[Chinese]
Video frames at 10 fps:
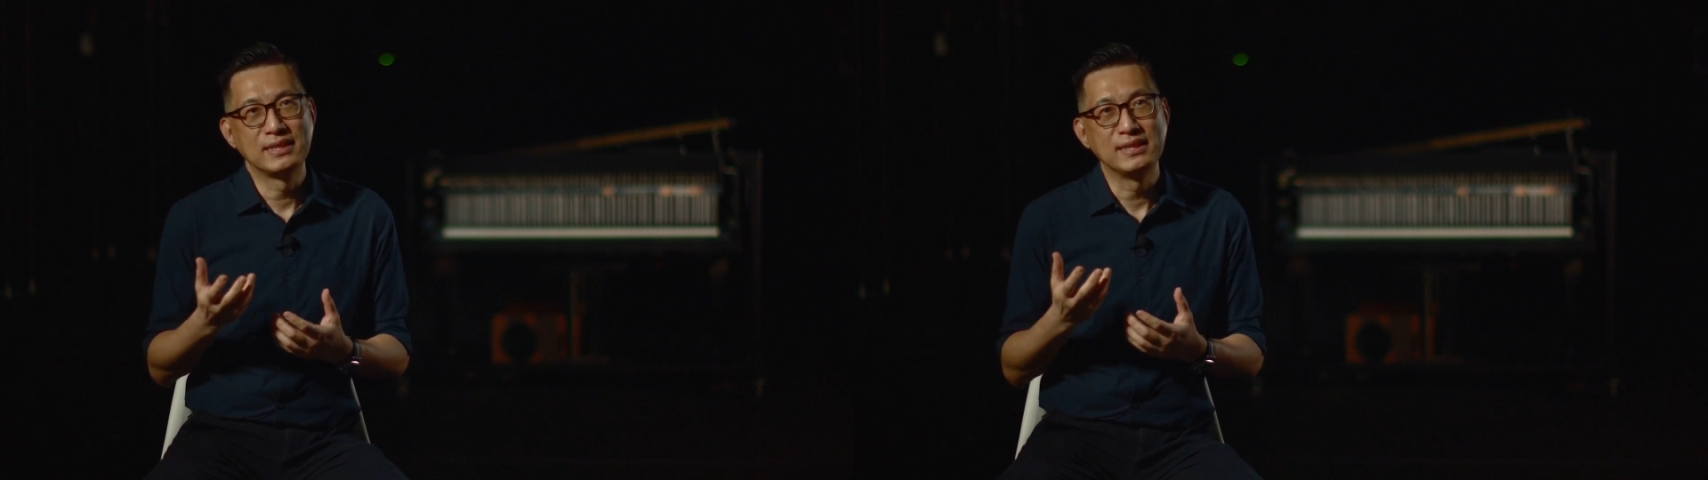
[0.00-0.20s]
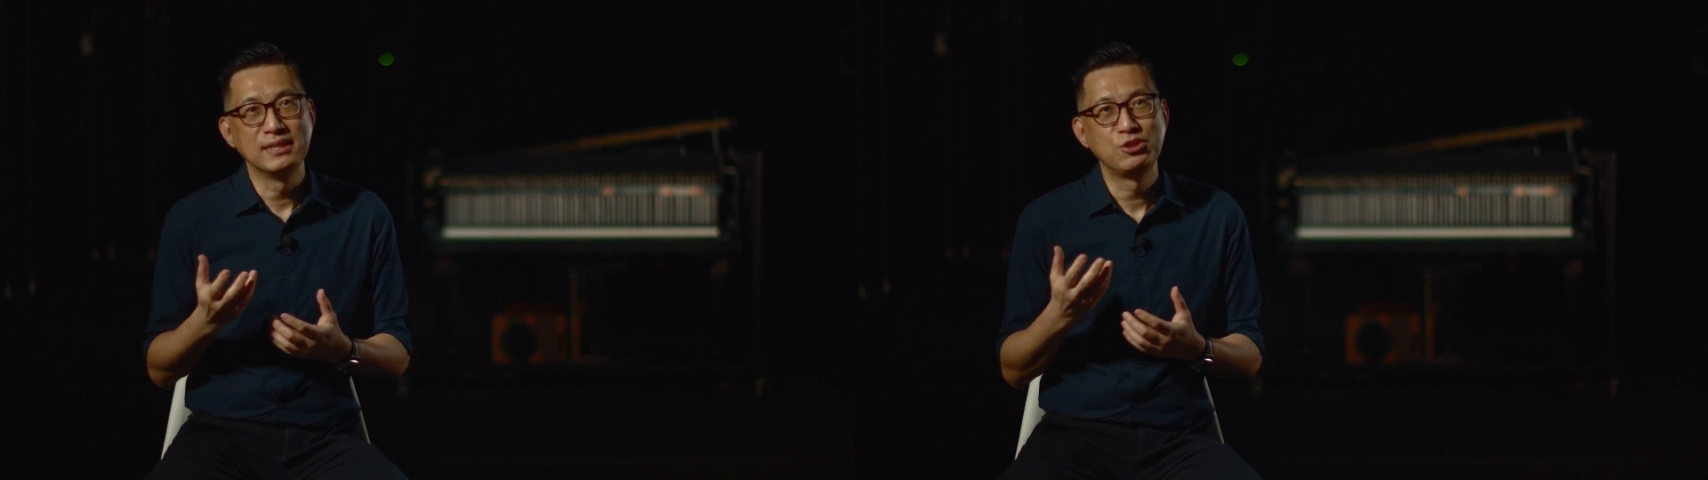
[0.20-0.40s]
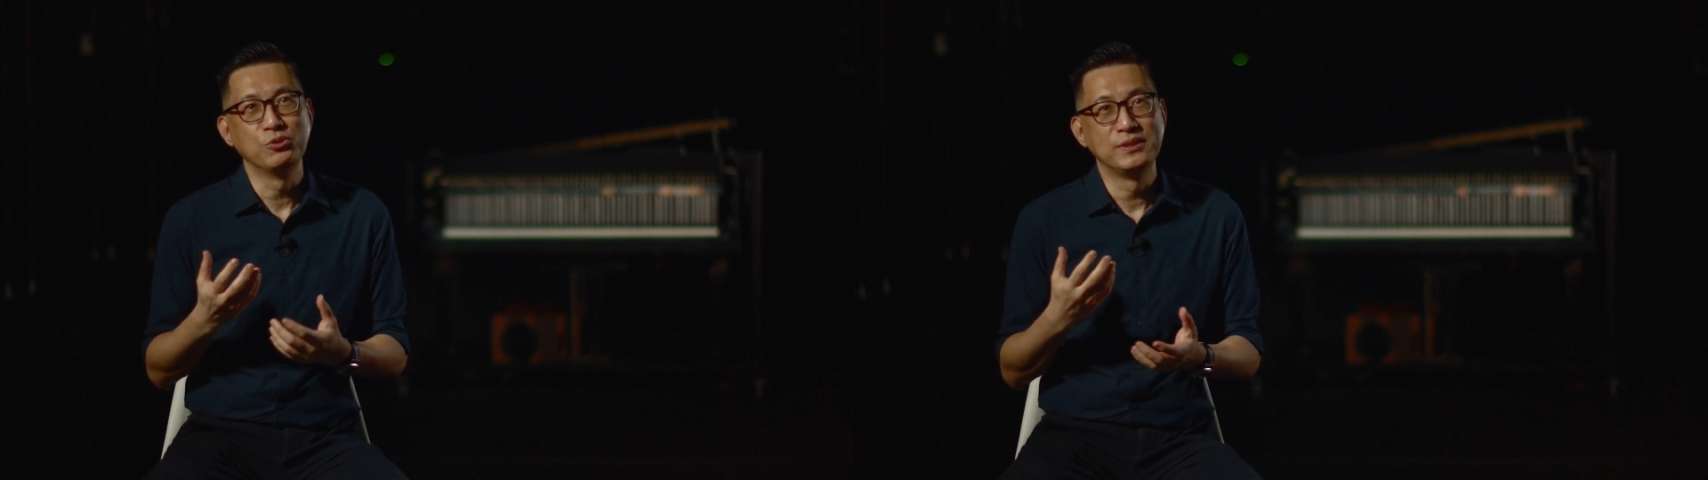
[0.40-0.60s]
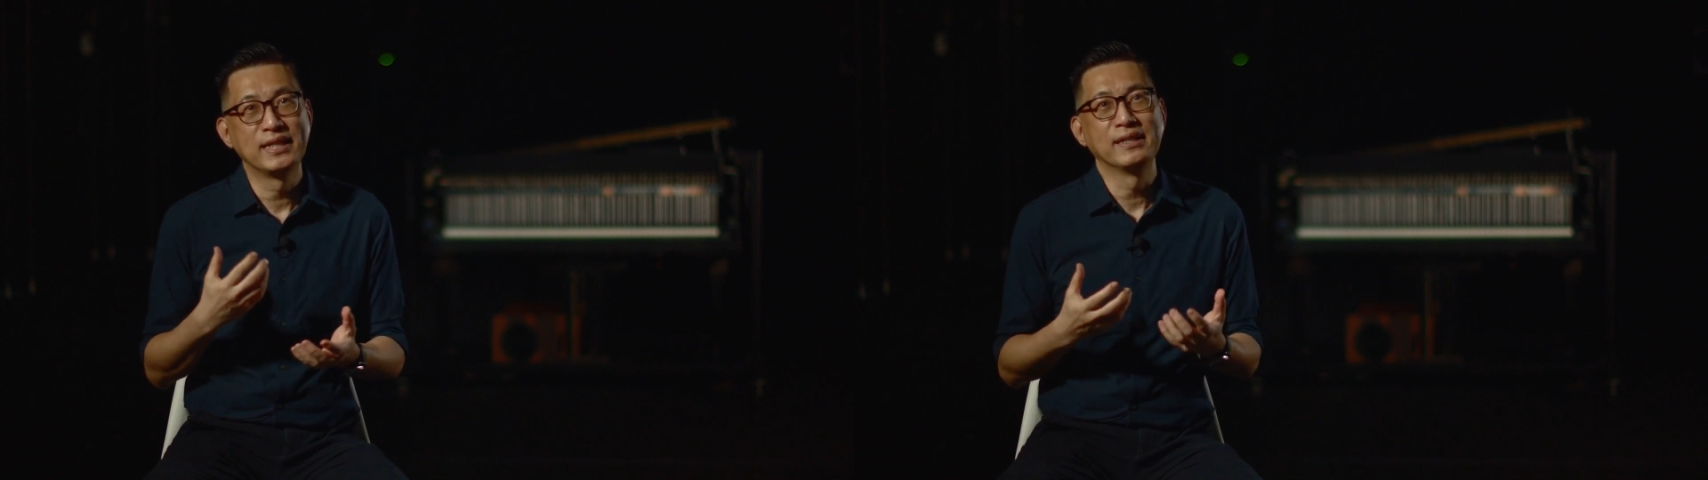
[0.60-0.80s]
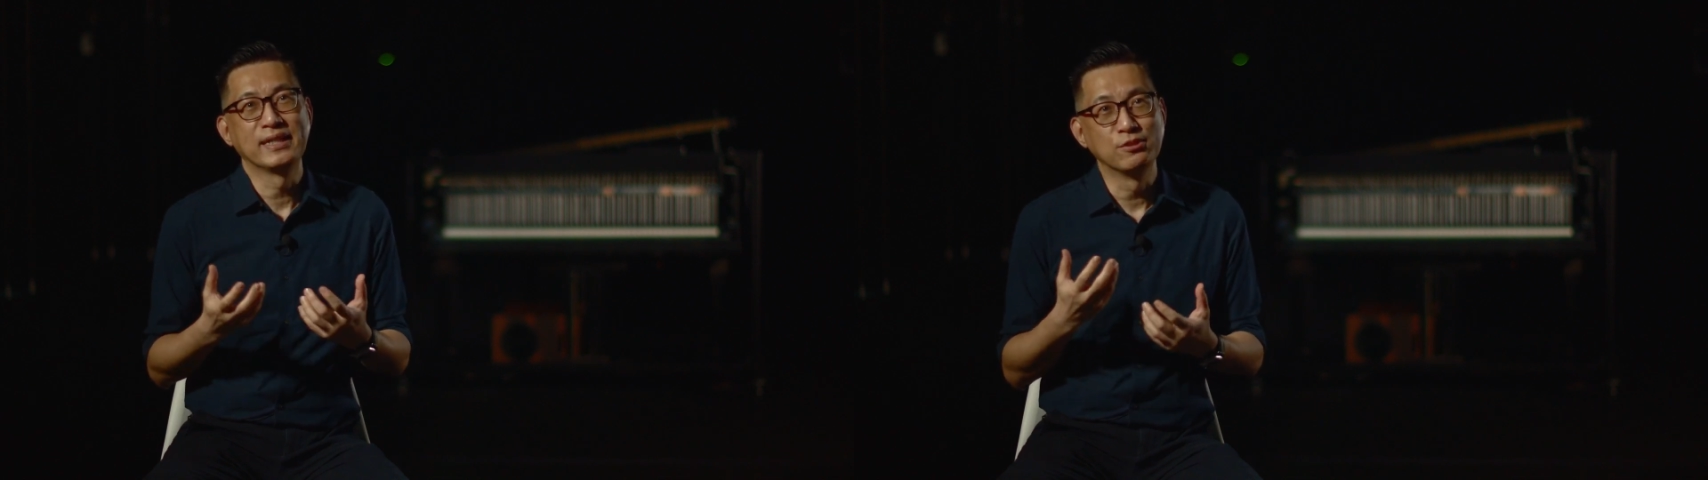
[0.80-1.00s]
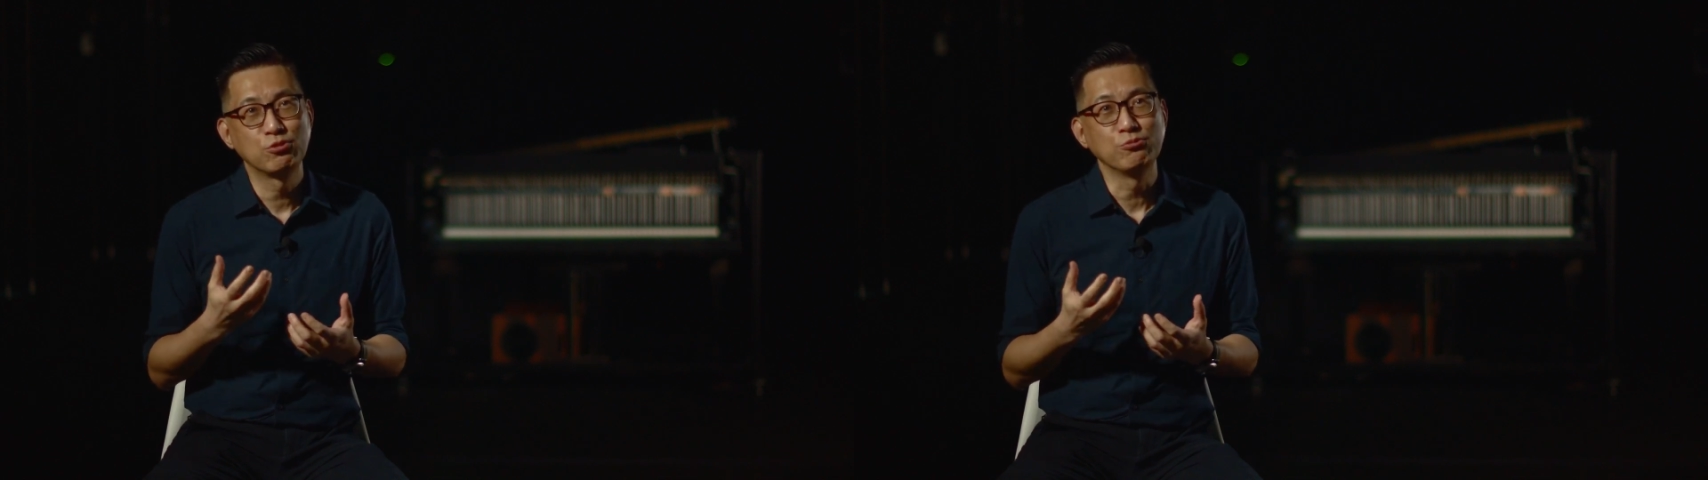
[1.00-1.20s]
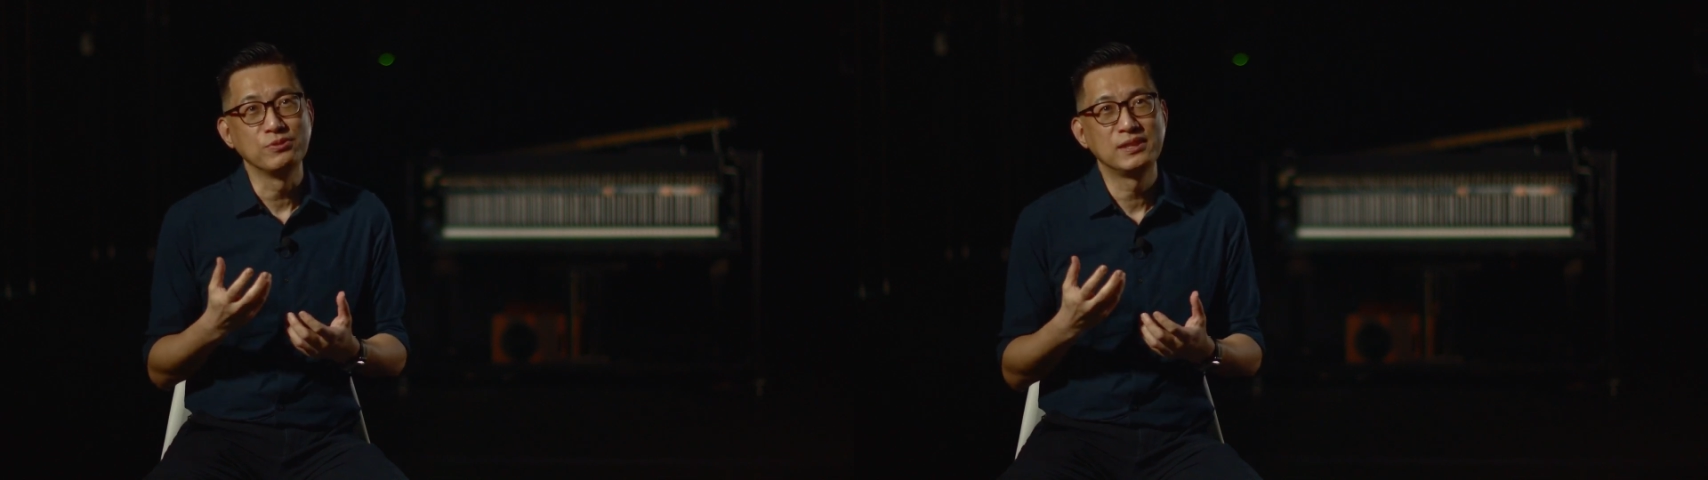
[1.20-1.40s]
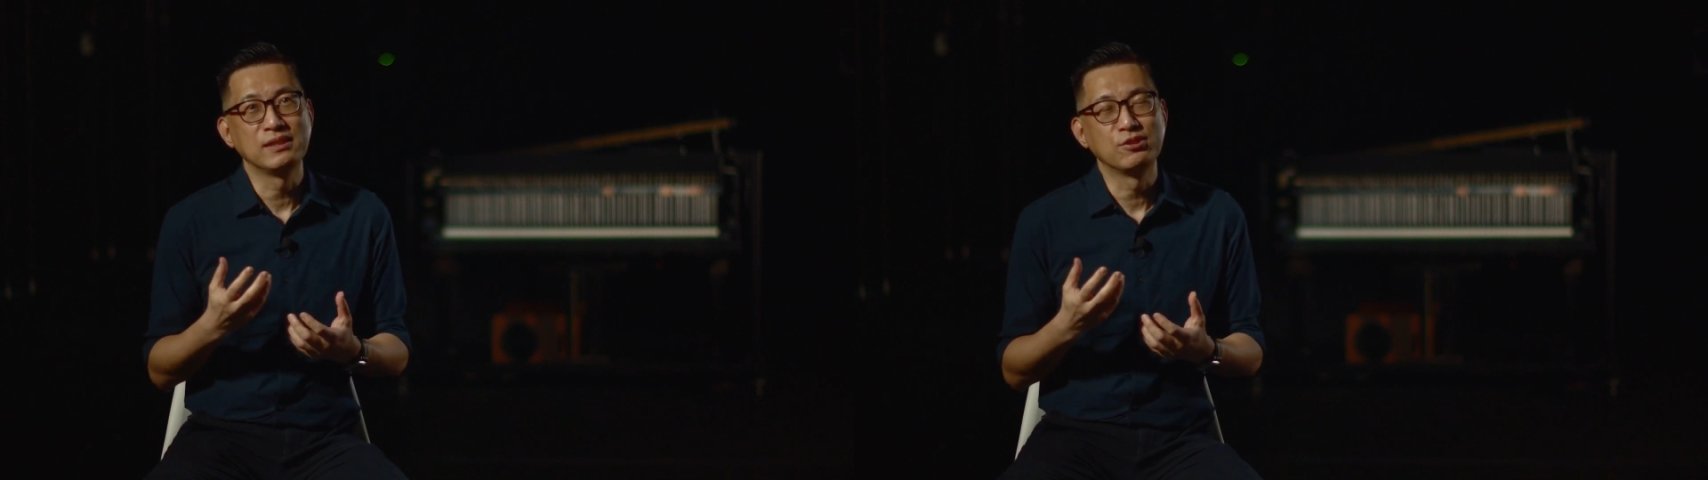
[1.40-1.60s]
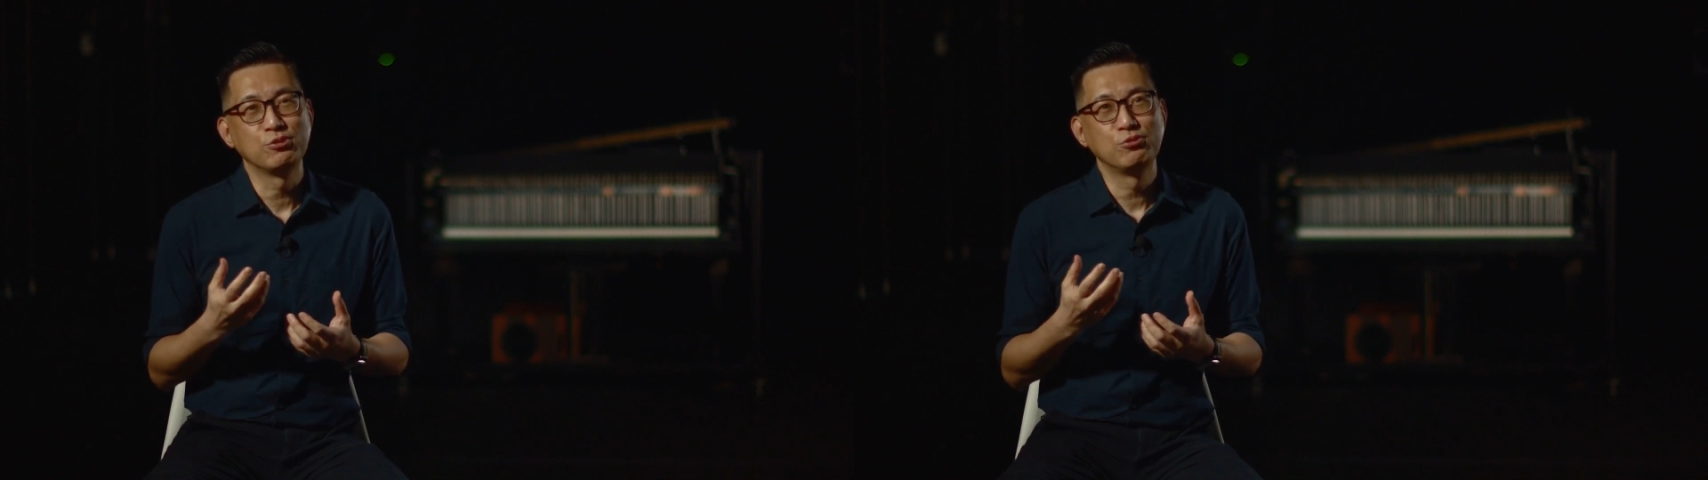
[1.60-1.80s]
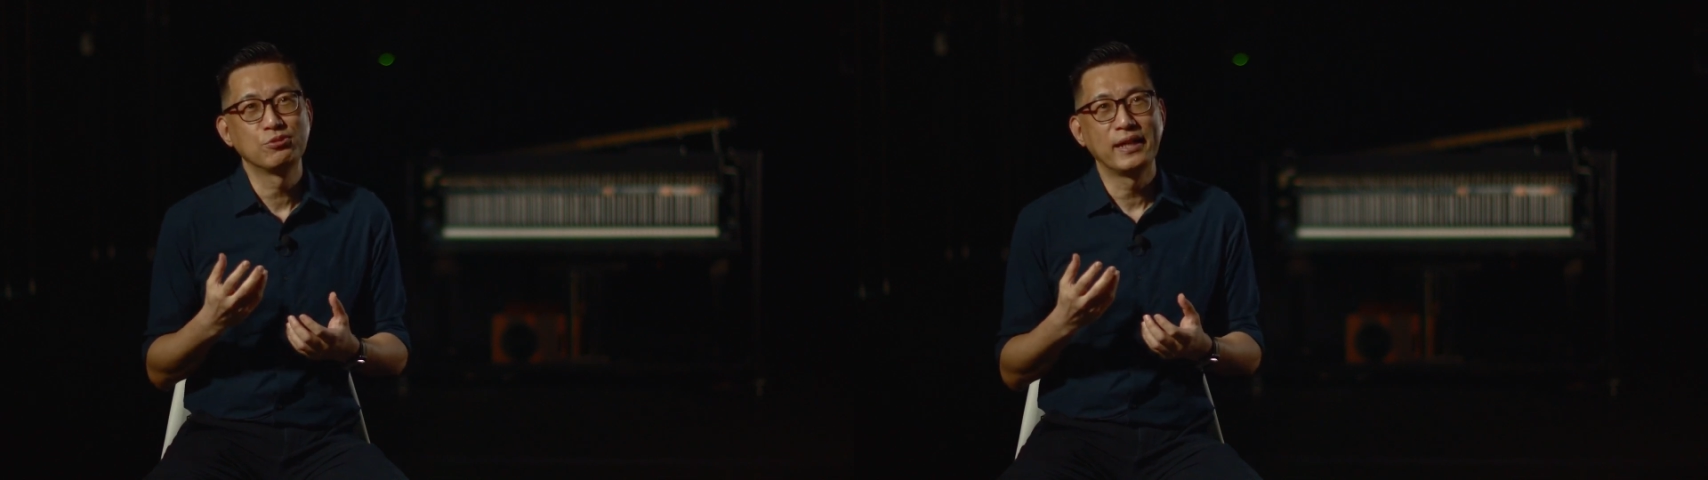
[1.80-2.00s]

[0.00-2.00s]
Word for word: 其实就有这样的一个属性，就是说，